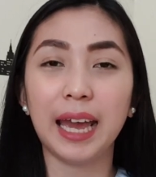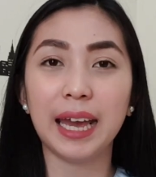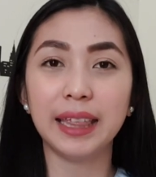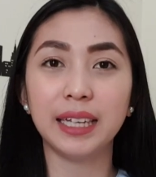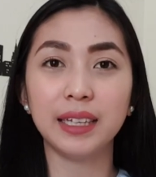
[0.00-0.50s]

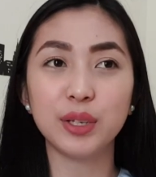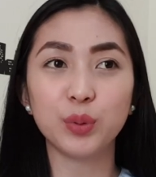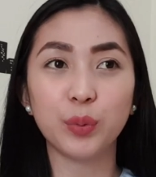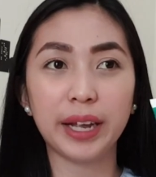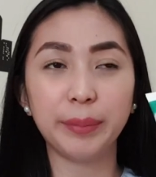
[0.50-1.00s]
And then this
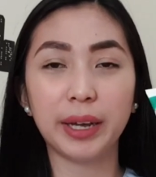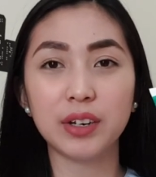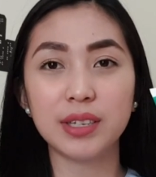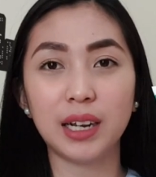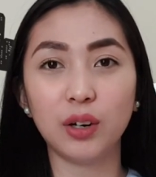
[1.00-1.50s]
one,
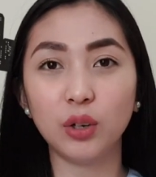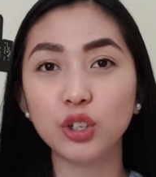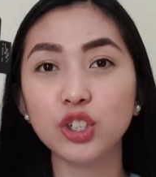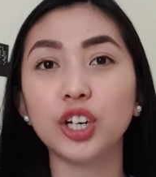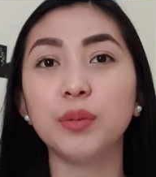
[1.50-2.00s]
meron silang
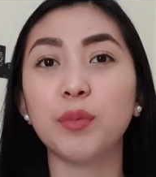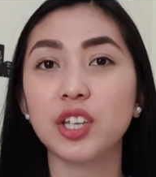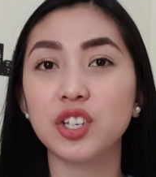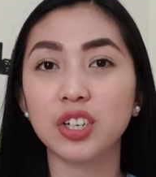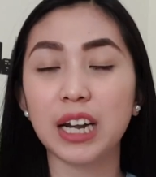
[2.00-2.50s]
lotion,
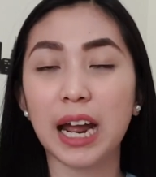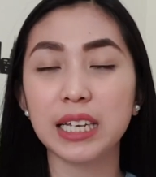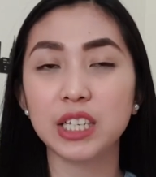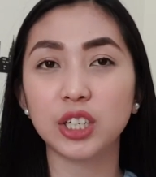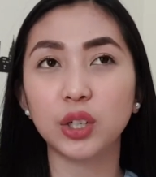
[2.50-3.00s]

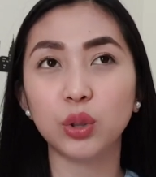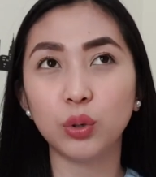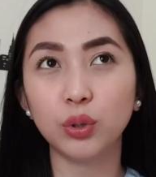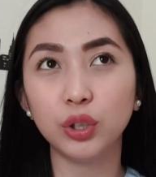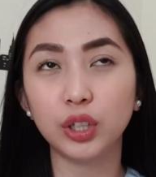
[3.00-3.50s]
moisturizer,
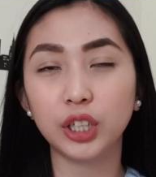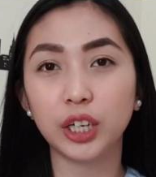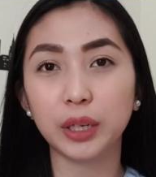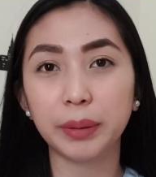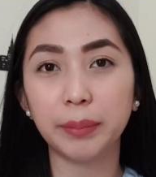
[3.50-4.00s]
toner,
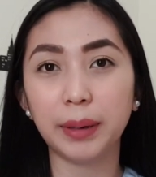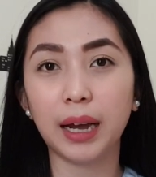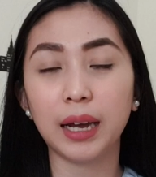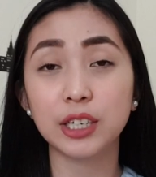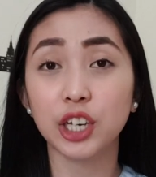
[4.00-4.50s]
ano pa ba,
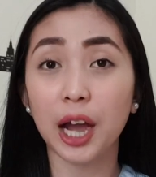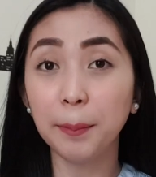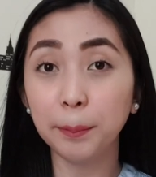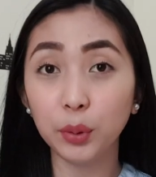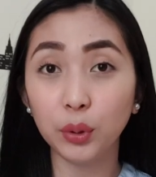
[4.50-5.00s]

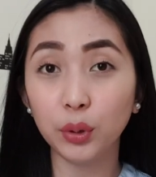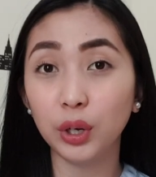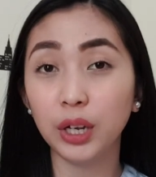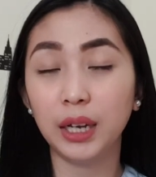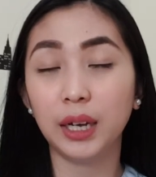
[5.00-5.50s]
shampoo,
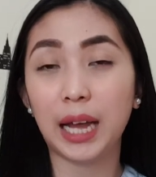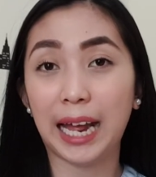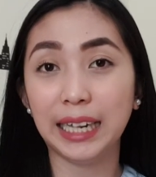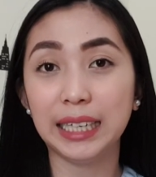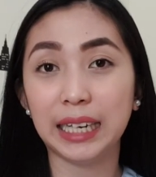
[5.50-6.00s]

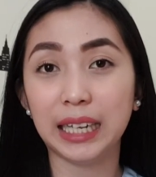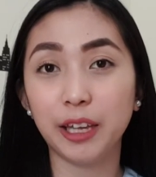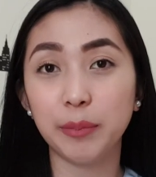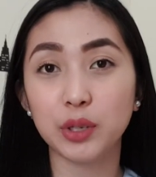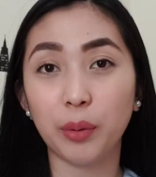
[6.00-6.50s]
hand
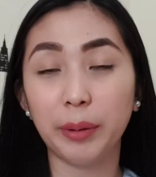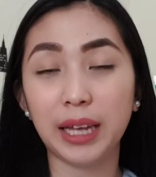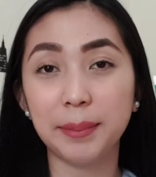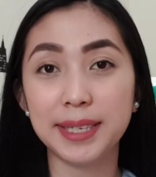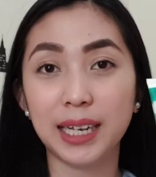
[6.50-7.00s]
cream. So,
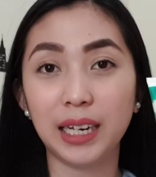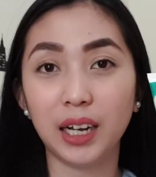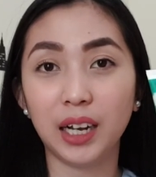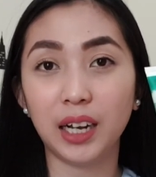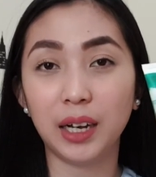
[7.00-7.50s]
madami silang
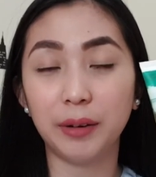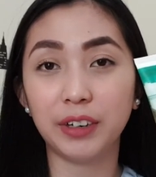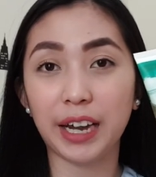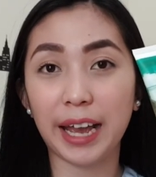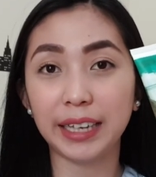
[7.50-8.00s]
uh,
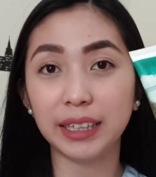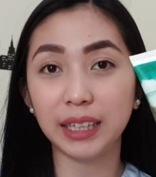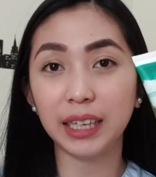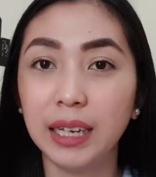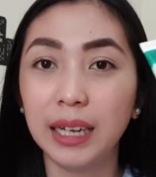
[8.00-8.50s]

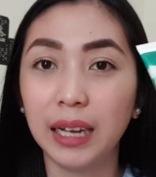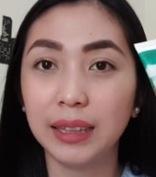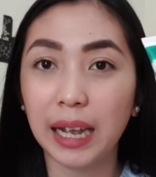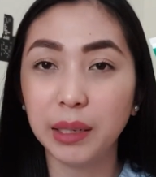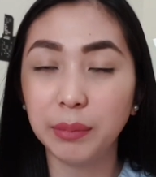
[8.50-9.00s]
variety.
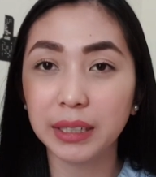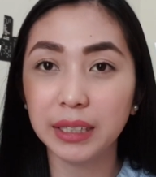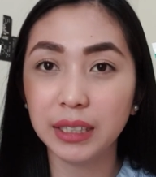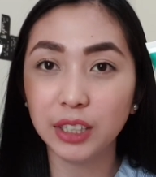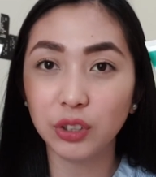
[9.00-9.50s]
Dahil
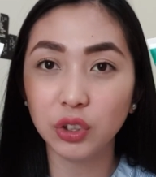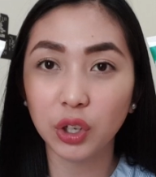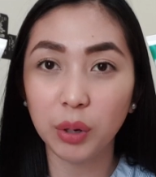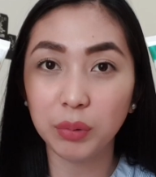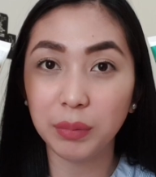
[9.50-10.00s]
maganda daw to,
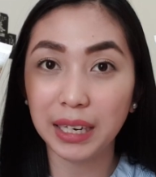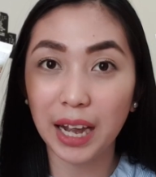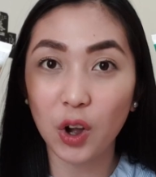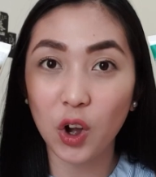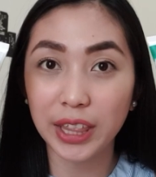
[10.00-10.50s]
bumili
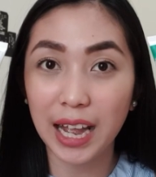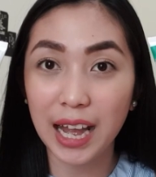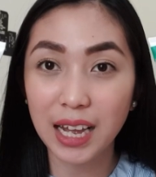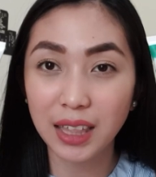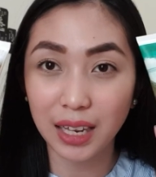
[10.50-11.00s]
ako
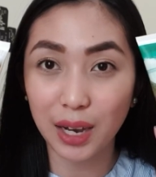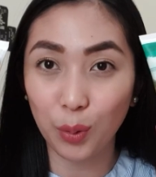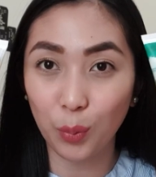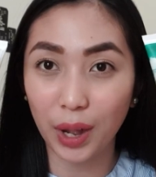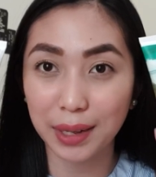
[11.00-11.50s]
ng
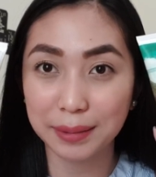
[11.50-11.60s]
dalawa.